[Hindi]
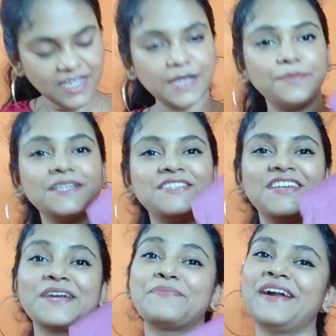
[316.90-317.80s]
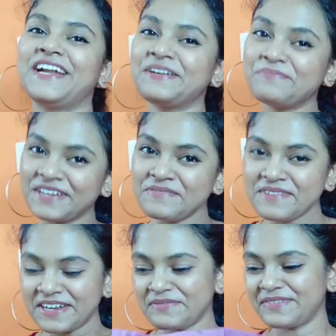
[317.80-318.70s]
ये भी छेक पैटर्न में ही
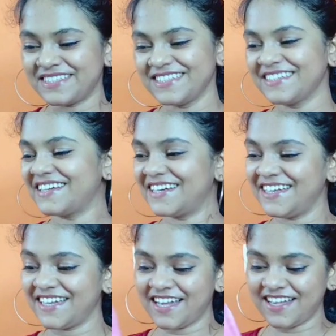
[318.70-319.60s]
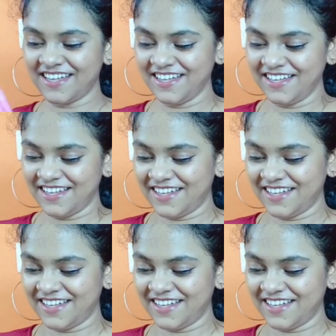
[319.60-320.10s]
मैंने पसंद कर लिया है